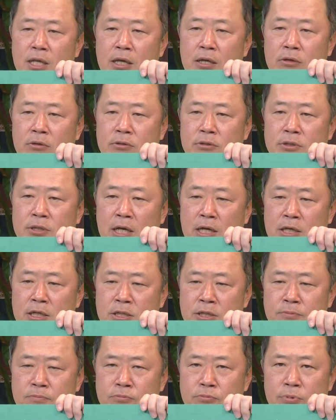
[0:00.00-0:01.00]
年産経
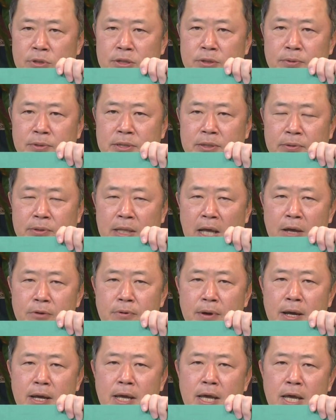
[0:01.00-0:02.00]
新聞は使用者は台
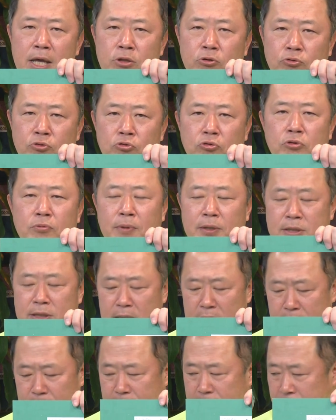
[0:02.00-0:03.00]
湾平等という言葉を
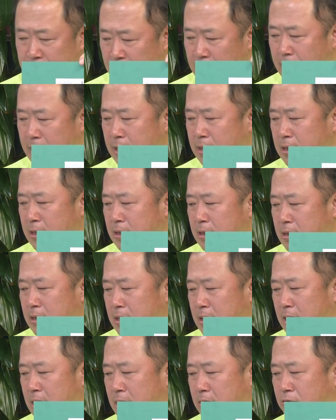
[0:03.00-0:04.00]
使ってますね。
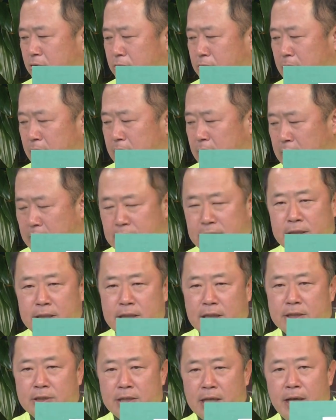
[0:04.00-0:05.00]
これは正し
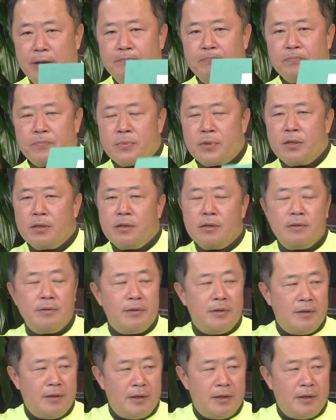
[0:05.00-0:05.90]
いですね。正しいと思い